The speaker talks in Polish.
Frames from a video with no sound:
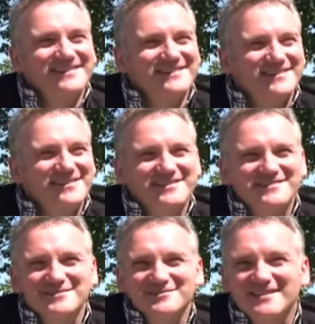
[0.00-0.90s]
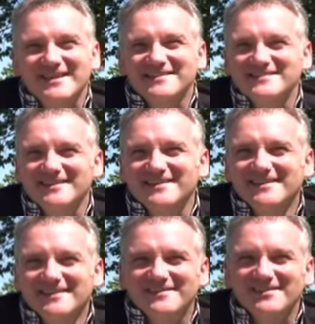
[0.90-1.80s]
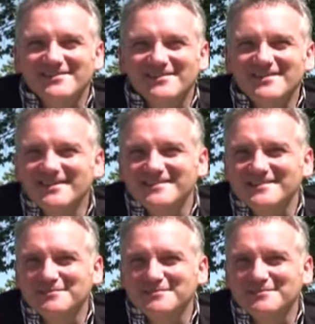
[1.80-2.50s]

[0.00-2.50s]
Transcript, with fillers: E, to jest już tak, że to, to, nie jest